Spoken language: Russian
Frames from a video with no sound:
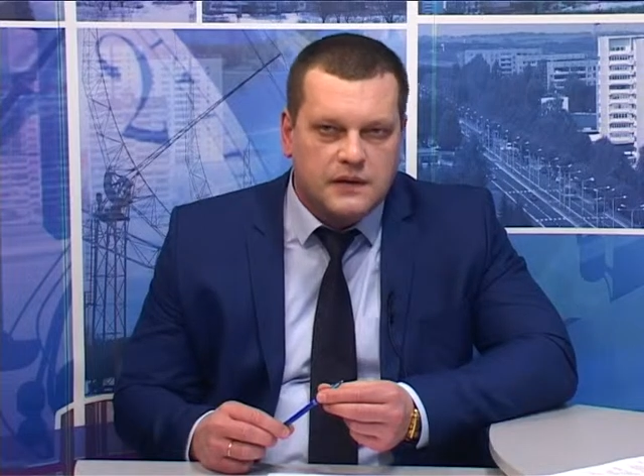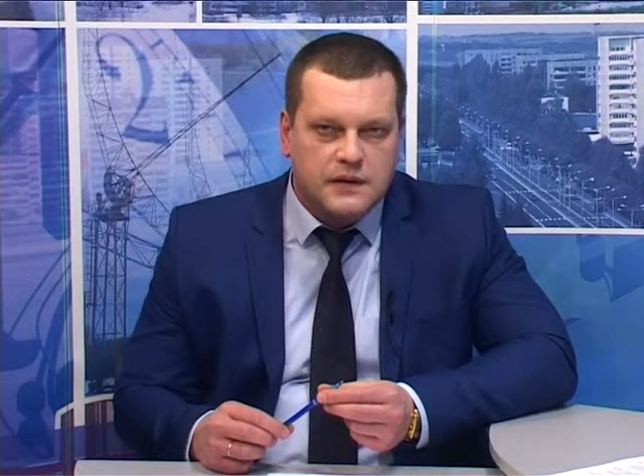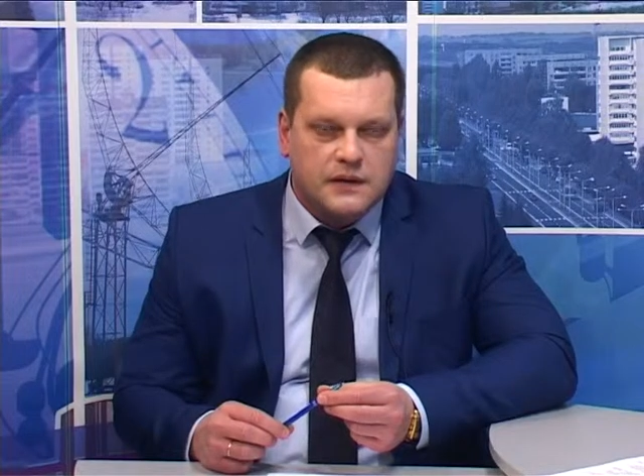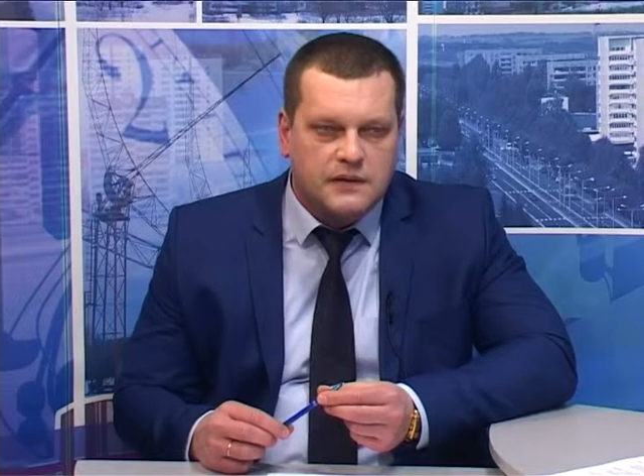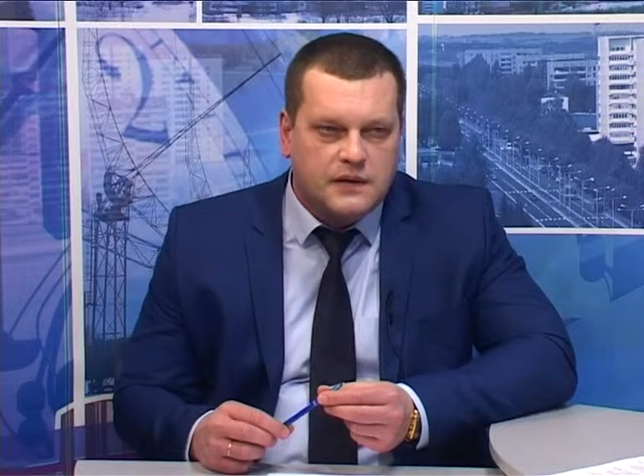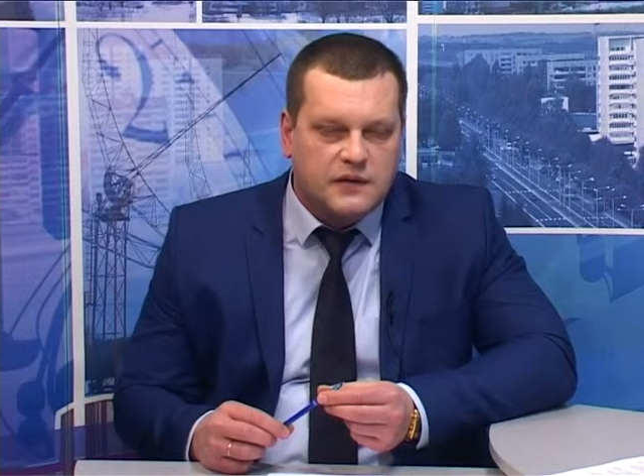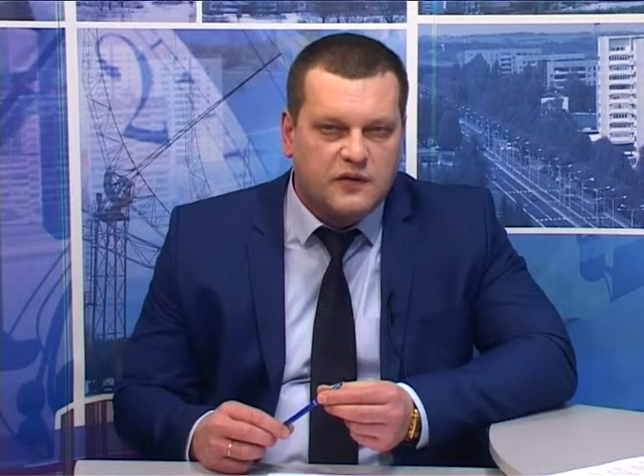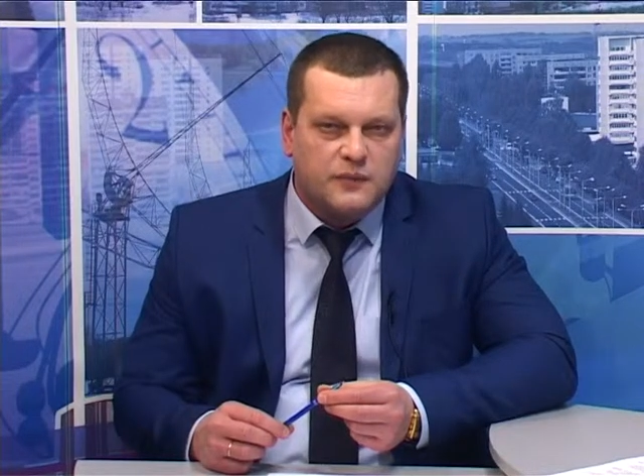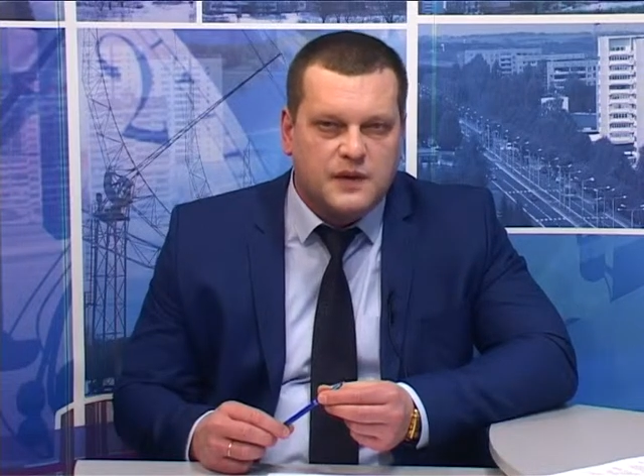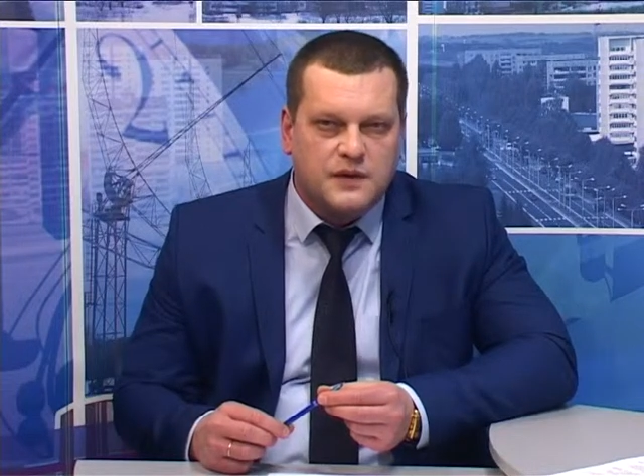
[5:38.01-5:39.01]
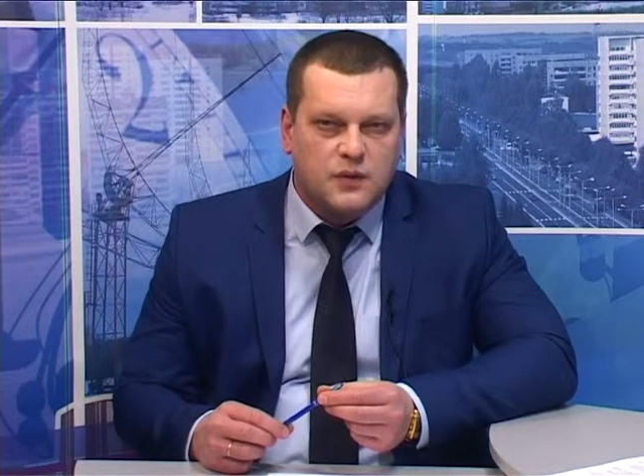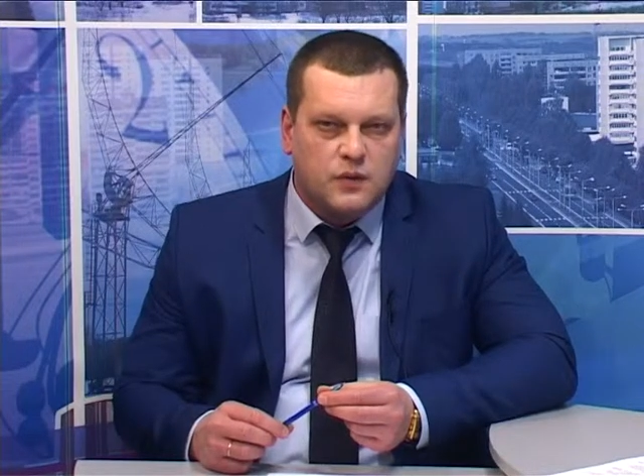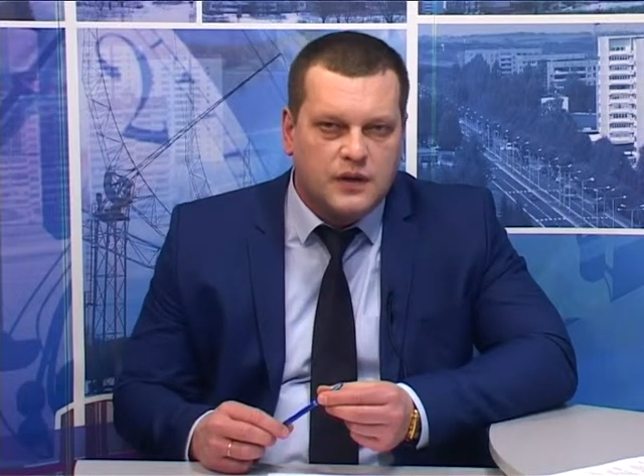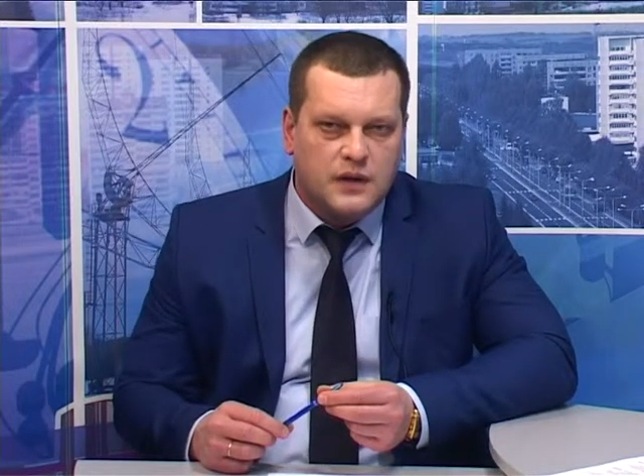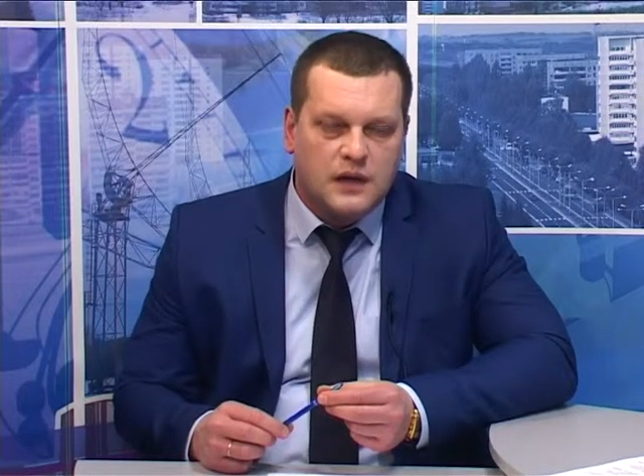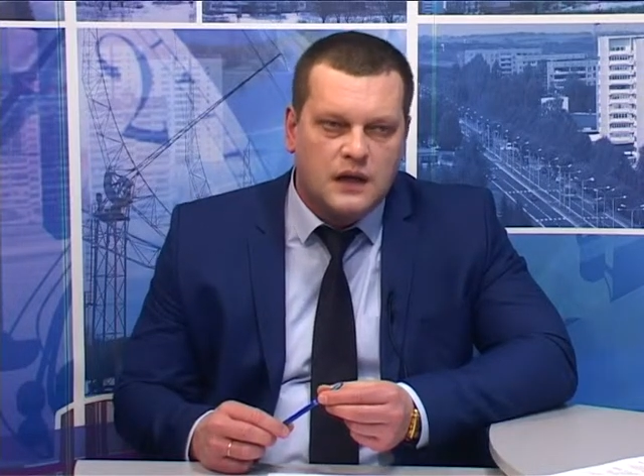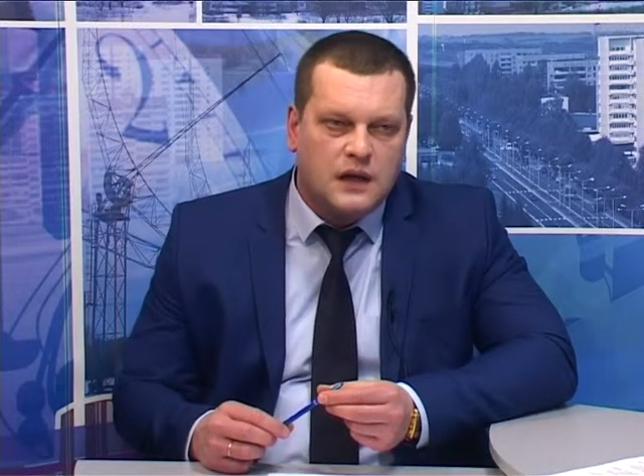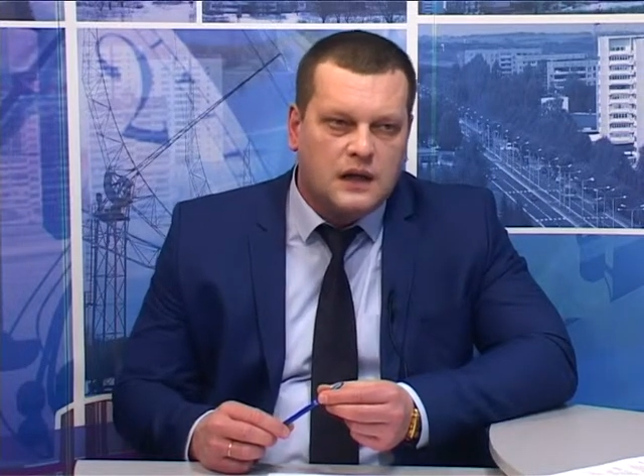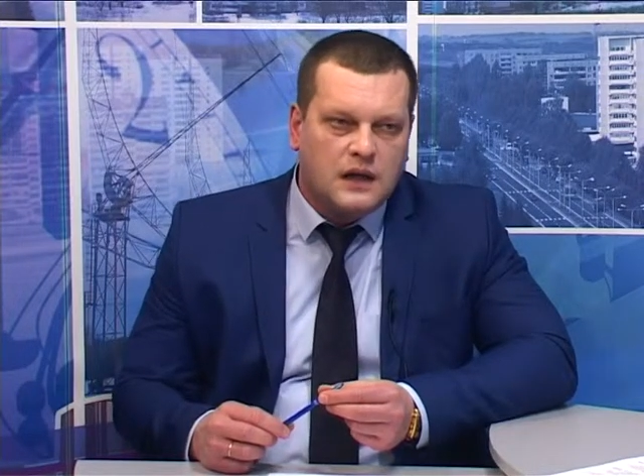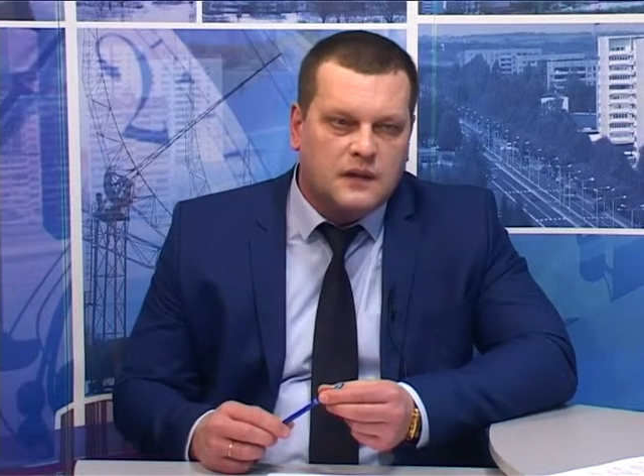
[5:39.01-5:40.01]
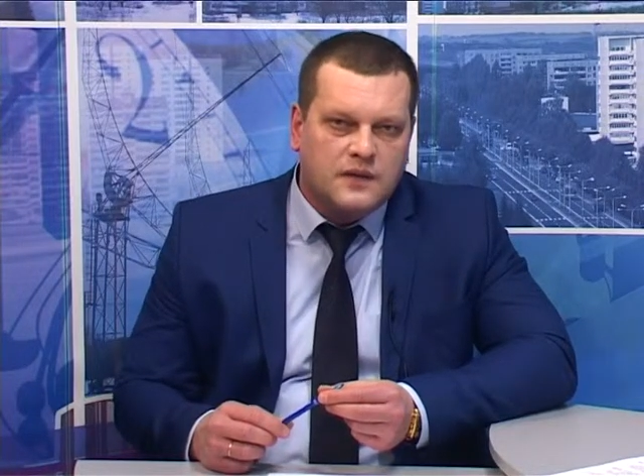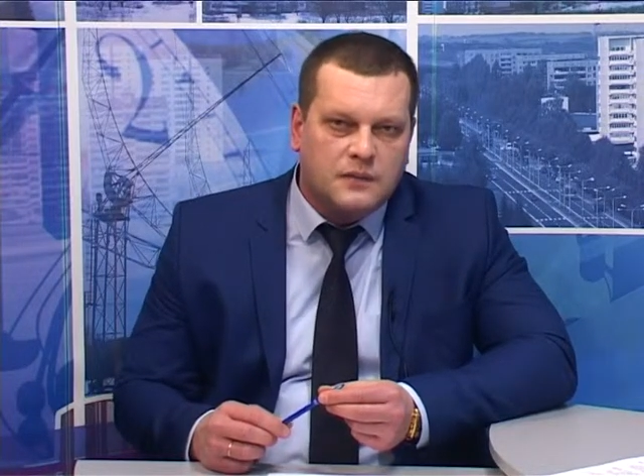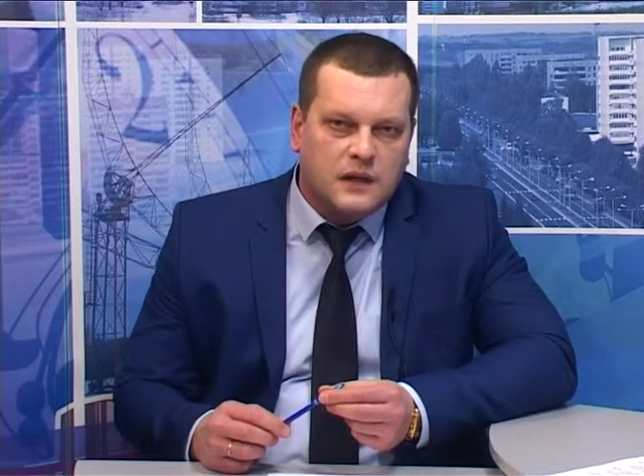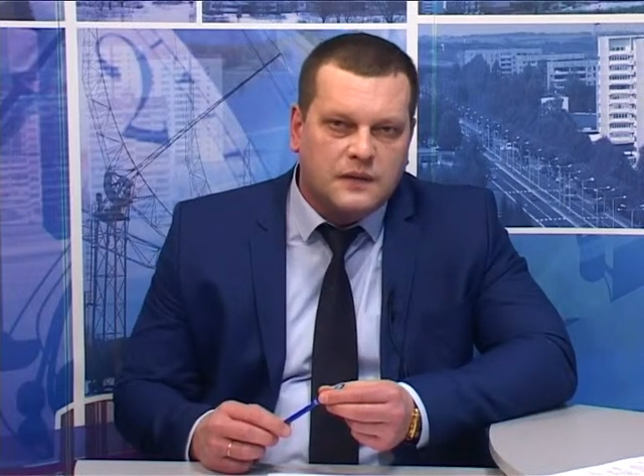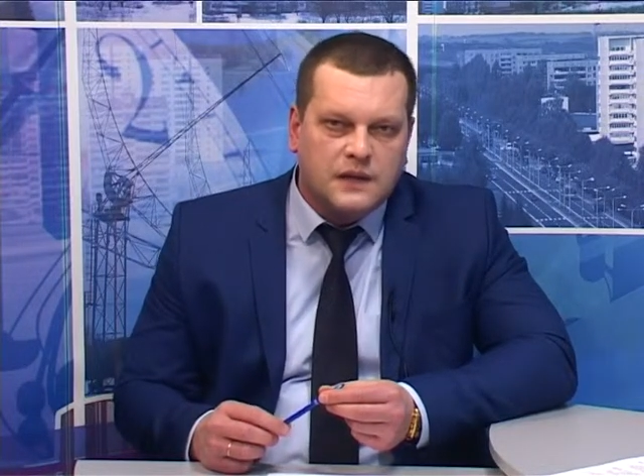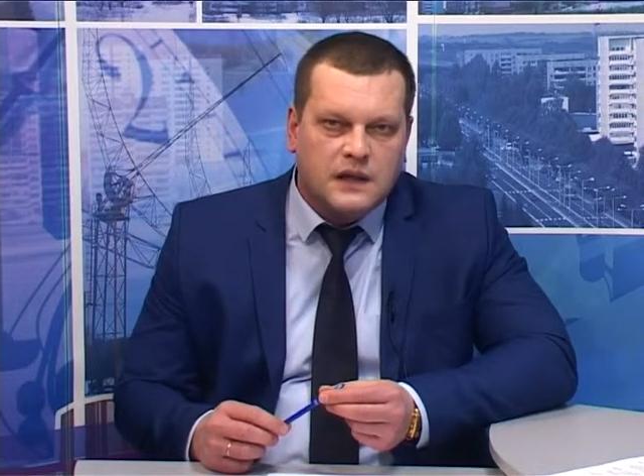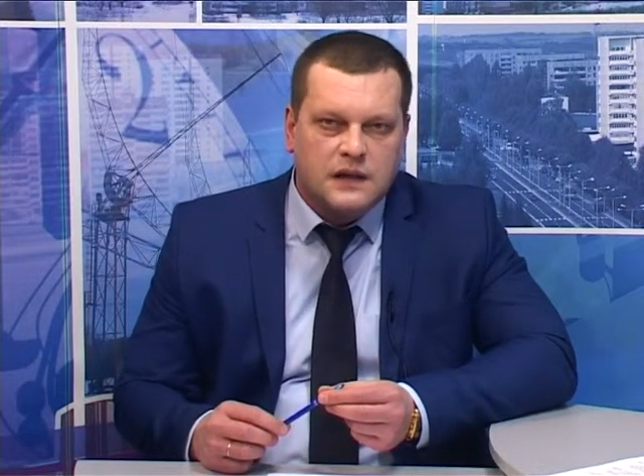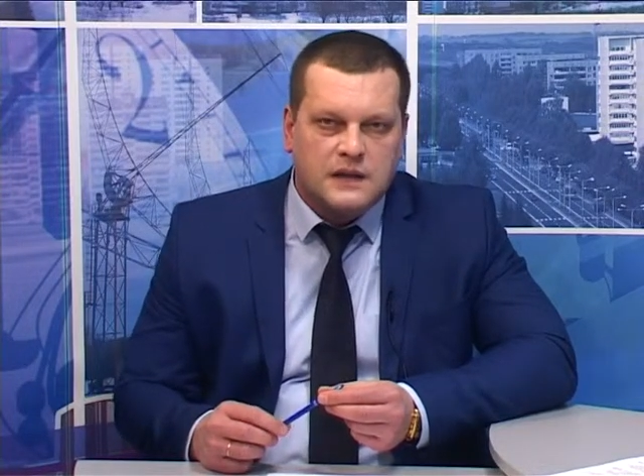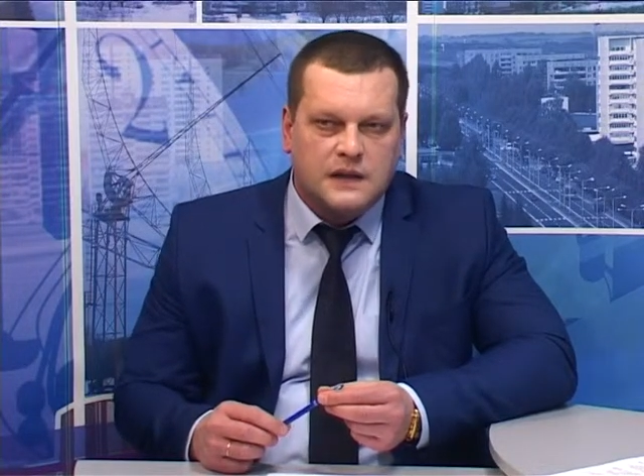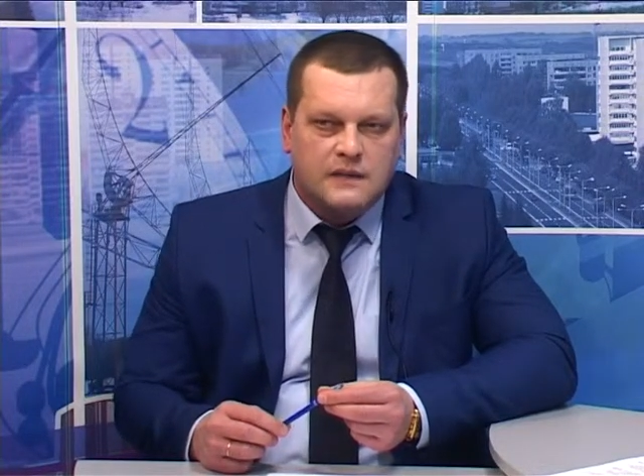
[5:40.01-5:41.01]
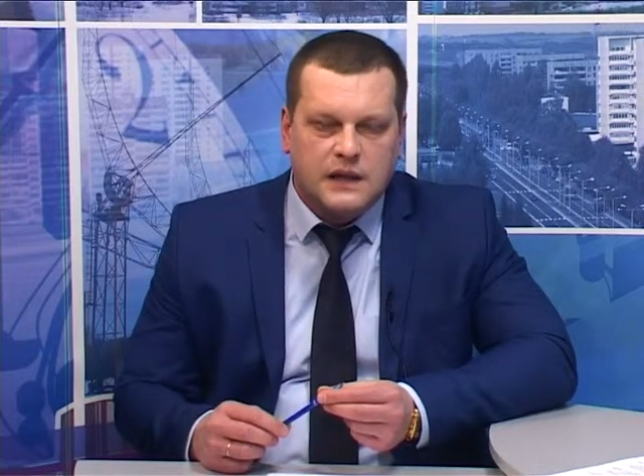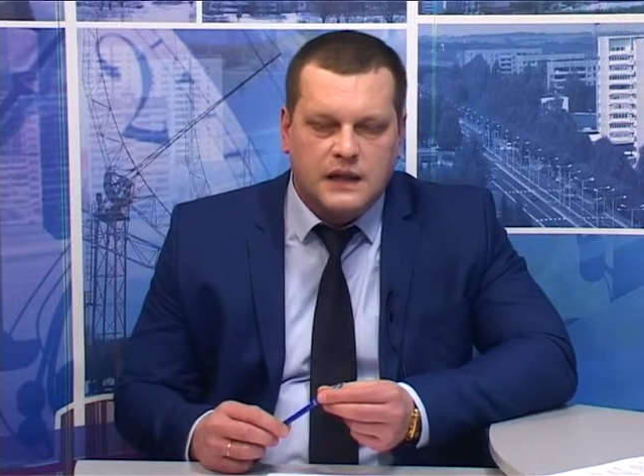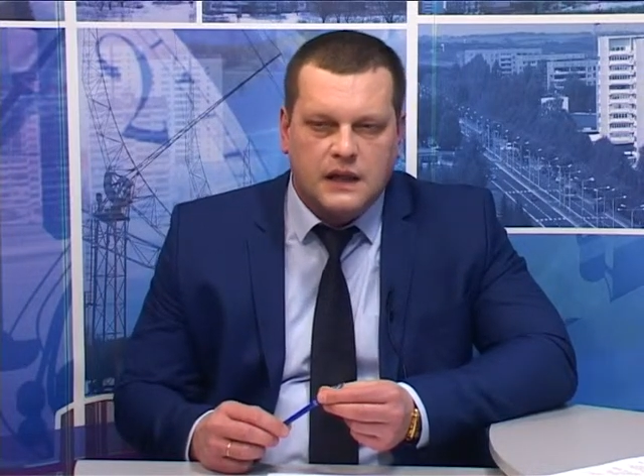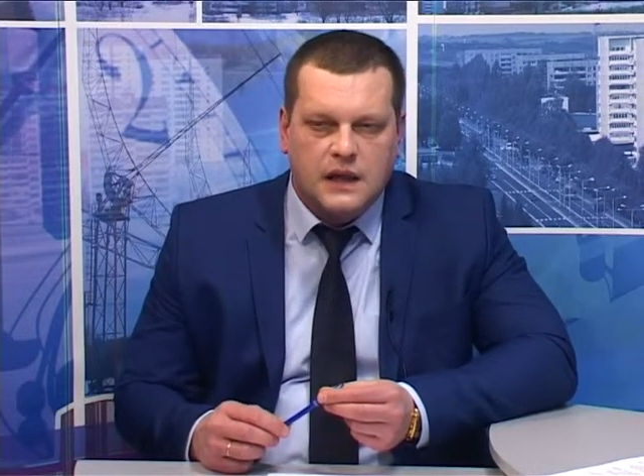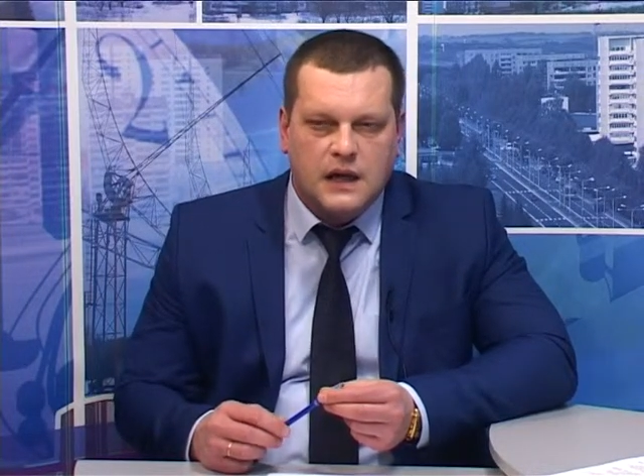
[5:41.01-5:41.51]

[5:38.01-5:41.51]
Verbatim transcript: а соответственно в процедуре выборов и голосования.